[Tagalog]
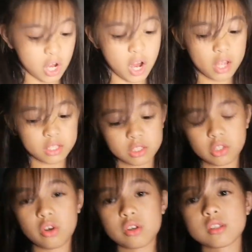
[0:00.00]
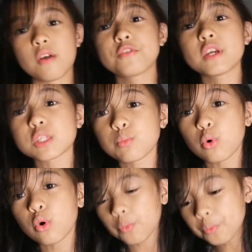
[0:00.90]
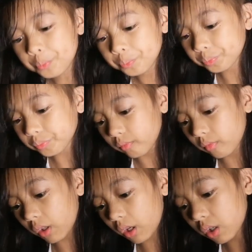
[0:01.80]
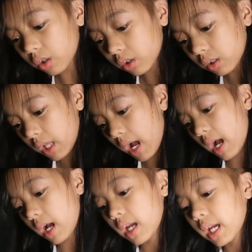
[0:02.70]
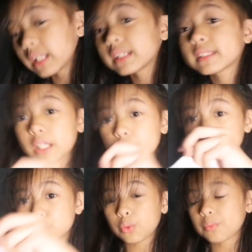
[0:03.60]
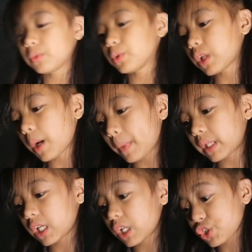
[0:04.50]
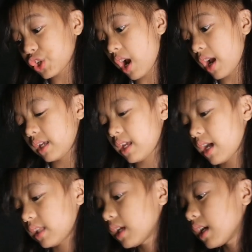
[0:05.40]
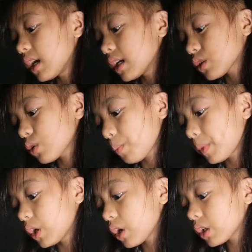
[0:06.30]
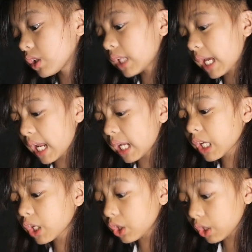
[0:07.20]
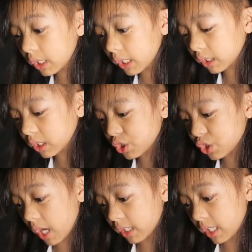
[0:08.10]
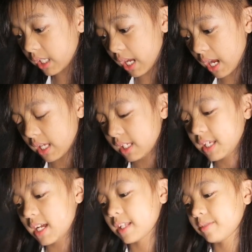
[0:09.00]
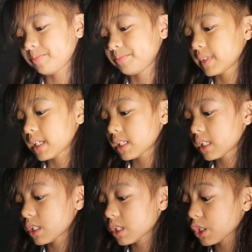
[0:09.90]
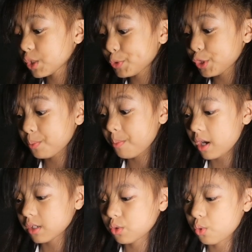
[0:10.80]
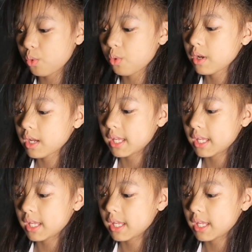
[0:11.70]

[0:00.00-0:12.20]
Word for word: siya nito sa Facebook na end sa YouTube nung nagpadala siya. Ayan. So, panoorin nyo na. Ilalagay ko yung link ng channel niya. Ayan. Sa description box. So,